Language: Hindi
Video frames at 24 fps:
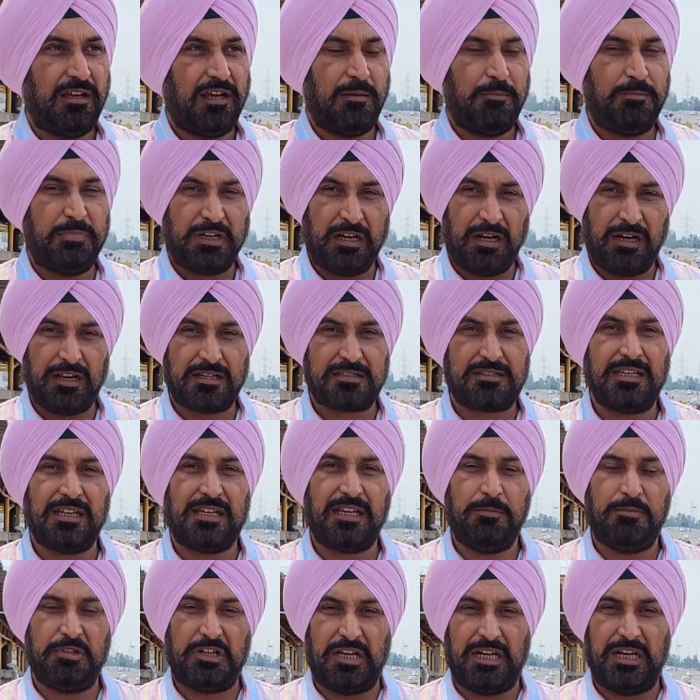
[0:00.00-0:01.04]
अब बिना नक्शे
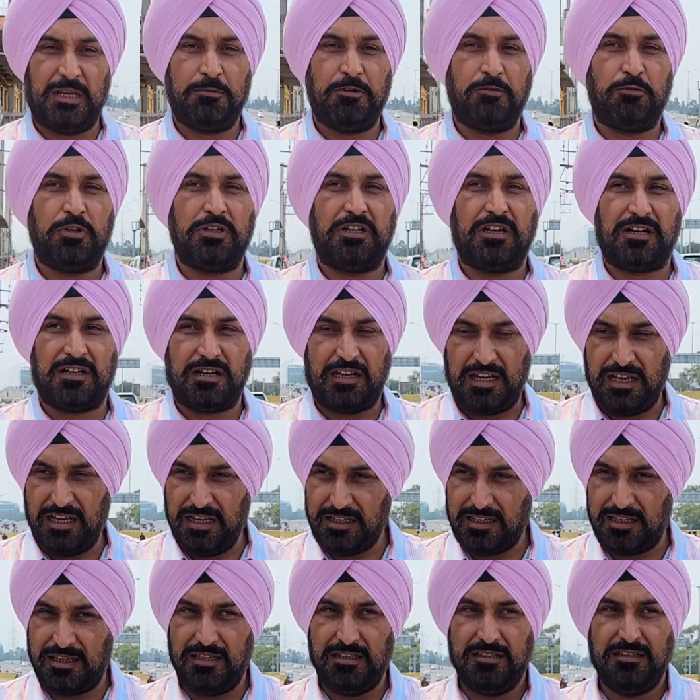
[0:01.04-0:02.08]
के बनाने में वो डर रहा
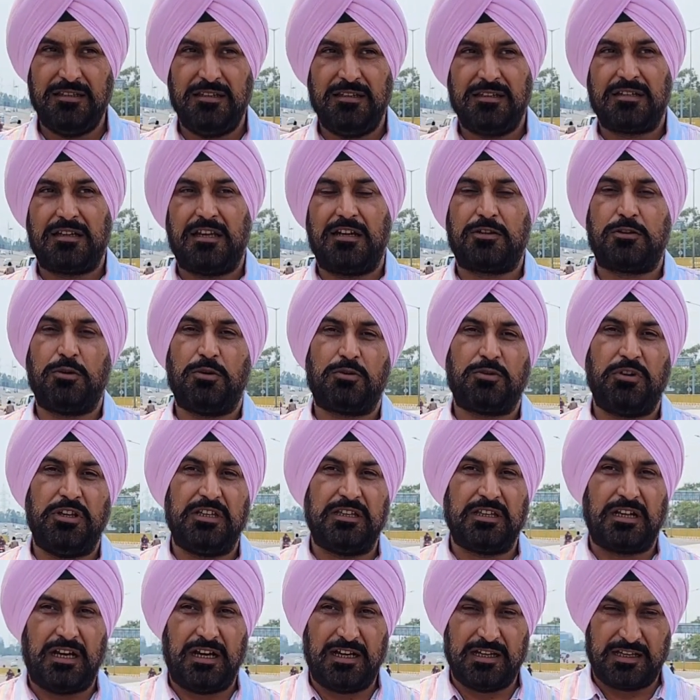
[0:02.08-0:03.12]
है कि कल को
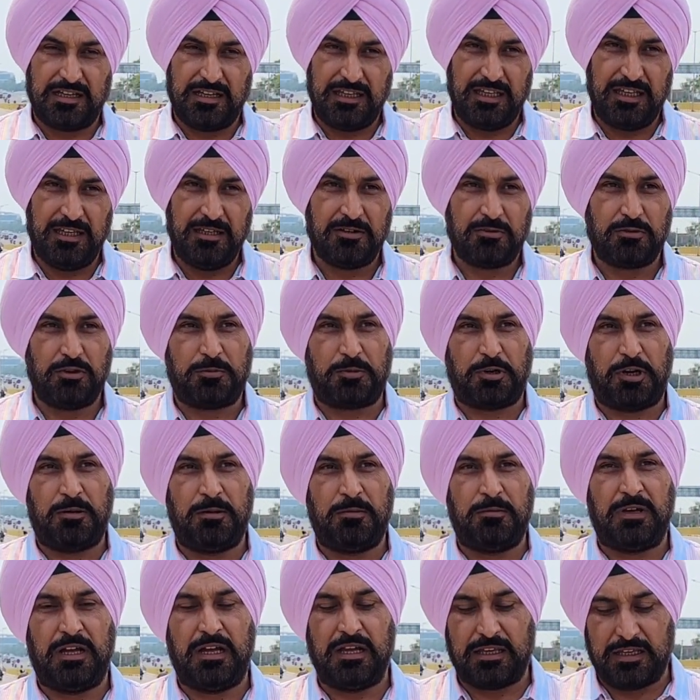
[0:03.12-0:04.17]
कोई गिरा गए कोई
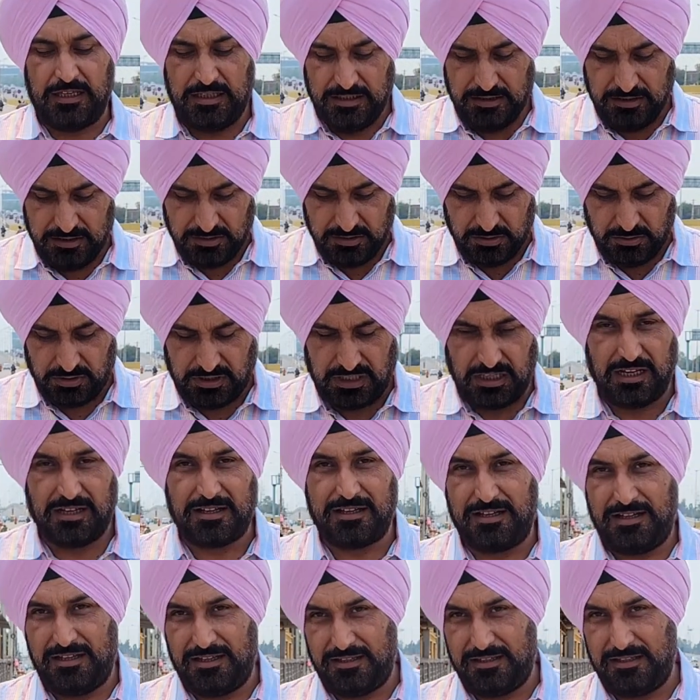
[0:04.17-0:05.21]
प्रॉब्लम आ गई तो क्या
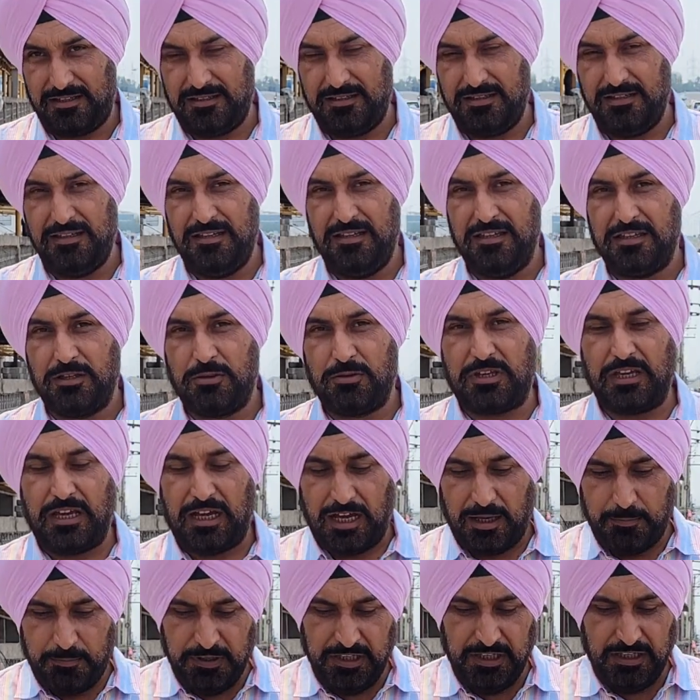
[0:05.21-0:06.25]
करेंगे क्योंकि
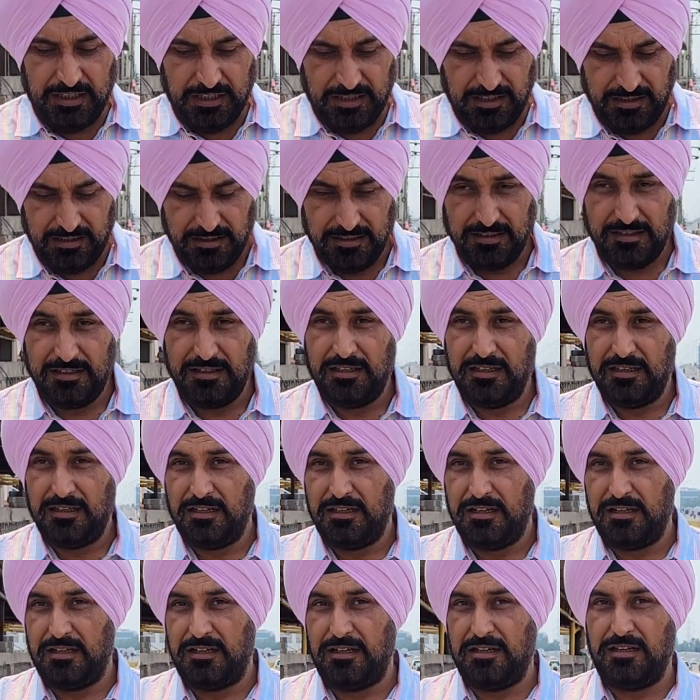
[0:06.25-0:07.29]
अभी ही
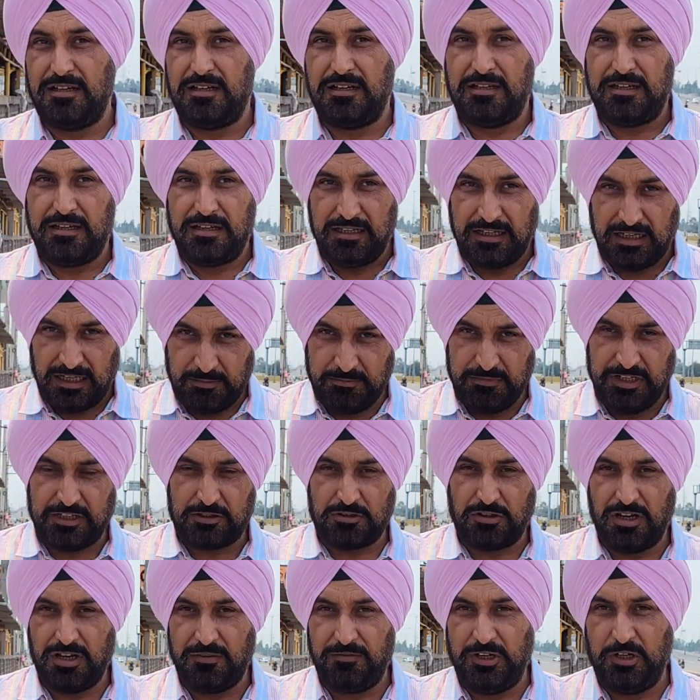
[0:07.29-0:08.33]
आ, हमने
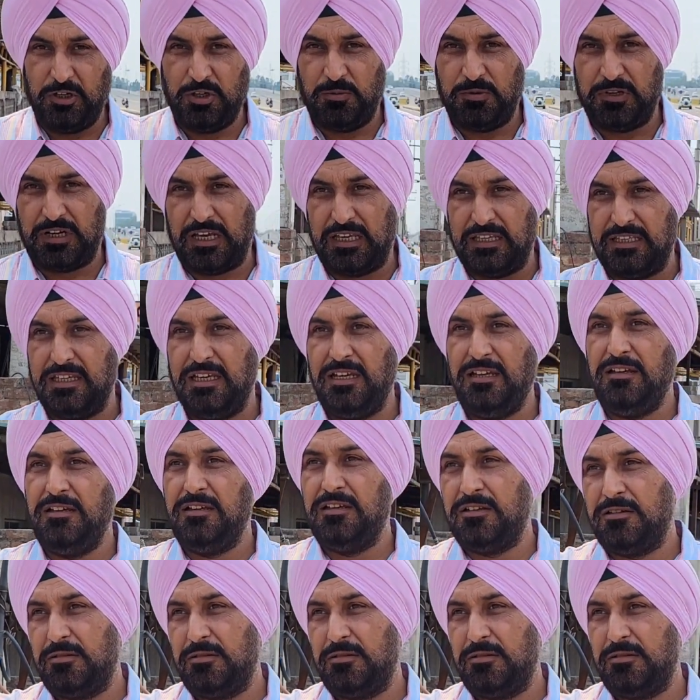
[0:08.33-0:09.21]
एक और वीडियो बनाई है